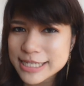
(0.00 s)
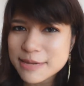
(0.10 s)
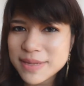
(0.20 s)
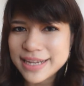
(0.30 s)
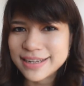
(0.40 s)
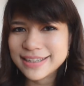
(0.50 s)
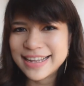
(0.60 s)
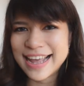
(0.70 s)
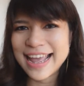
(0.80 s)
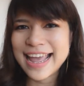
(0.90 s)
จิมิง
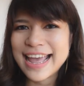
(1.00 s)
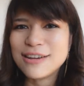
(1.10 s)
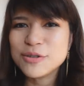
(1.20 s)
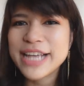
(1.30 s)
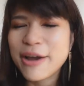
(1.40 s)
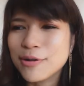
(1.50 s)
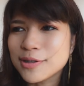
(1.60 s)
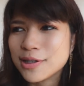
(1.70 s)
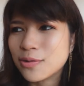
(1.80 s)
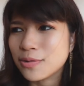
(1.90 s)
แอ่ลูกชายคน
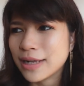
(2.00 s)
โต